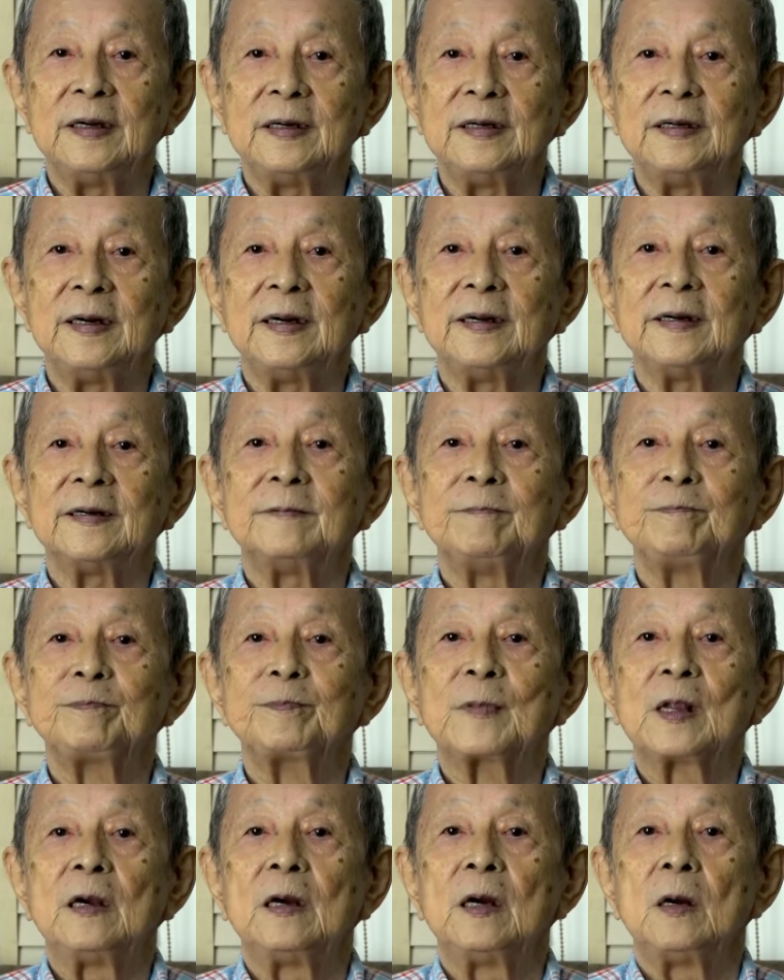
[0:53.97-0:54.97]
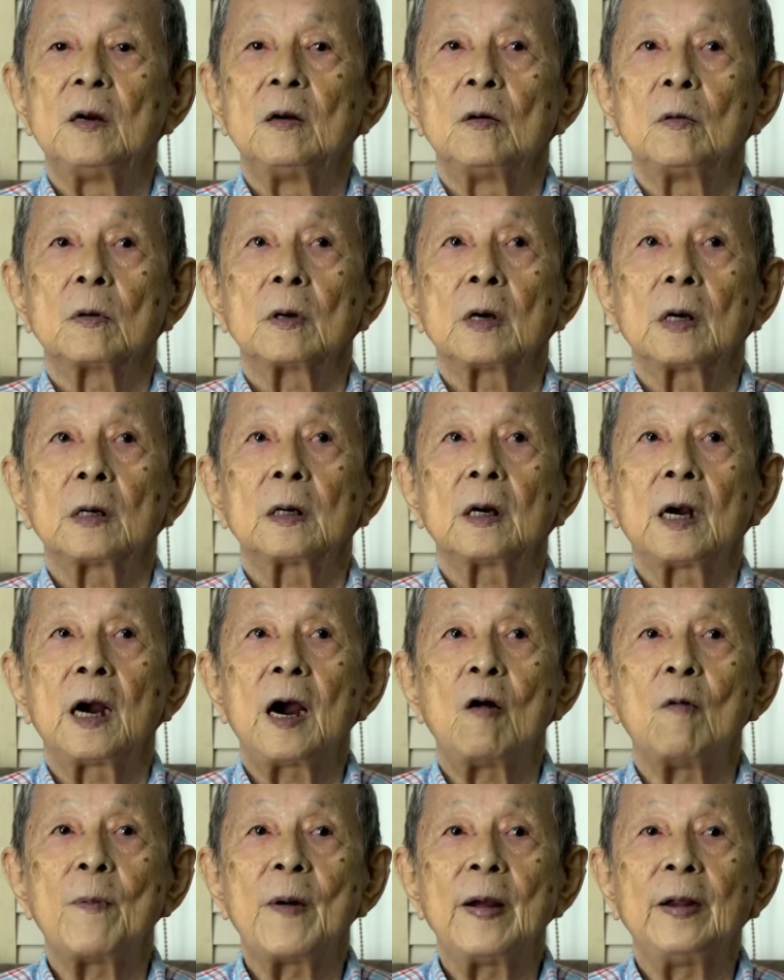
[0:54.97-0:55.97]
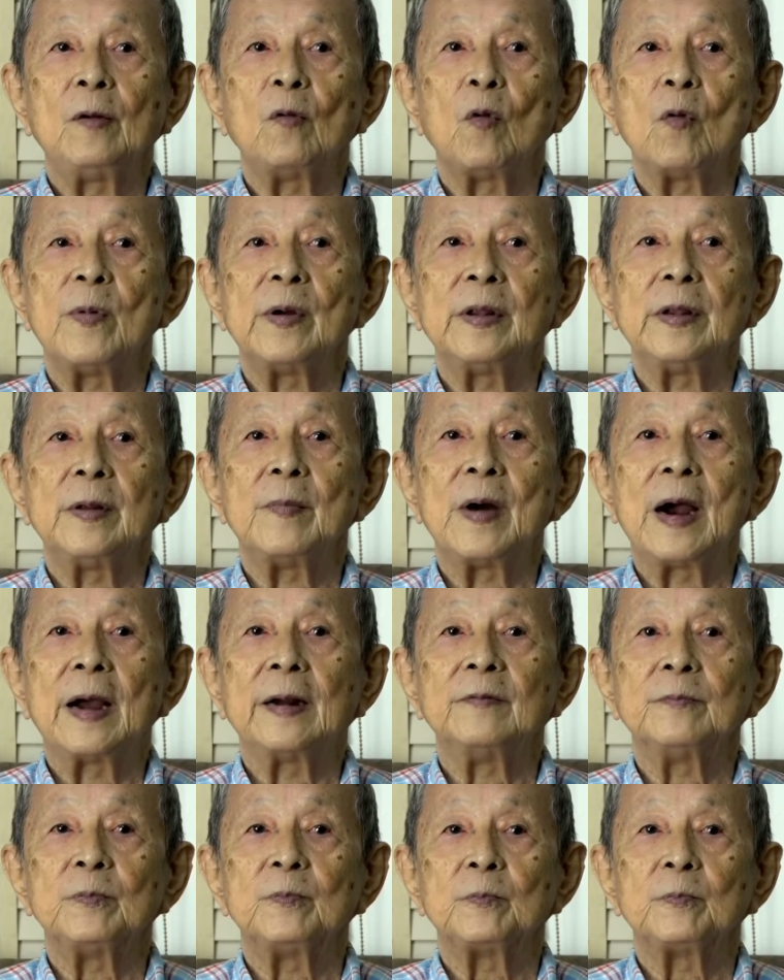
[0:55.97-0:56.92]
เรื่อยๆเข้าไปโรงพยาบาล